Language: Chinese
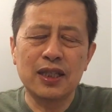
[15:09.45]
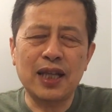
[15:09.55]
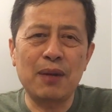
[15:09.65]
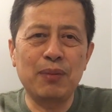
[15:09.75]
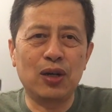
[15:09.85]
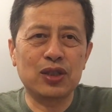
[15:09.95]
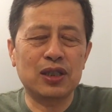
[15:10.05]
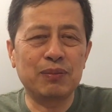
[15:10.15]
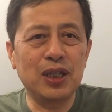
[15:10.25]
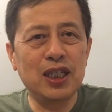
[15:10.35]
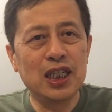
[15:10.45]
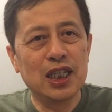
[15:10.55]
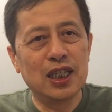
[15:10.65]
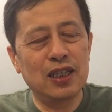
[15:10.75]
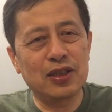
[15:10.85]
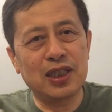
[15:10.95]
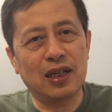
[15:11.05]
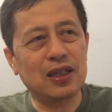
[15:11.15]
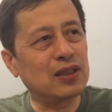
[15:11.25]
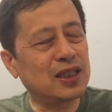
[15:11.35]
戴帽子什么要
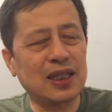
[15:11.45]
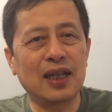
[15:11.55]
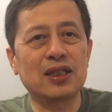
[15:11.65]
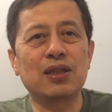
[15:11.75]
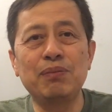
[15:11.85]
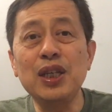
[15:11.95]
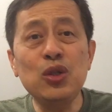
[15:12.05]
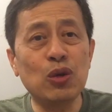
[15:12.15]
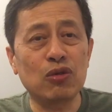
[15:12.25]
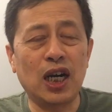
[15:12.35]
讲到的善的这些没用